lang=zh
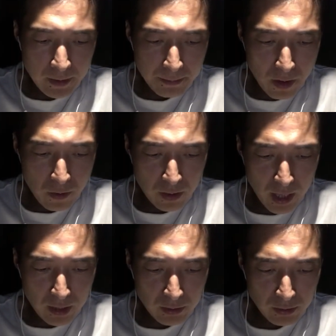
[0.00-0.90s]
包括
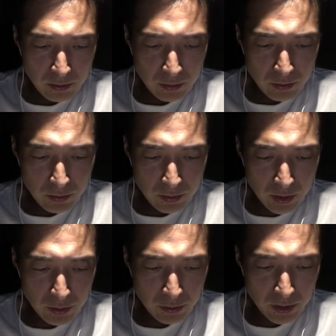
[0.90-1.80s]
刚一
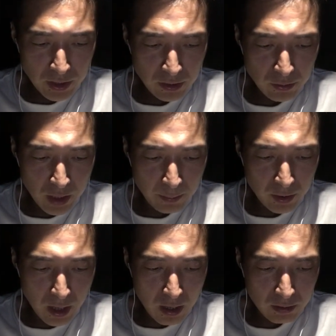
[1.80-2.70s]
去薪水不高，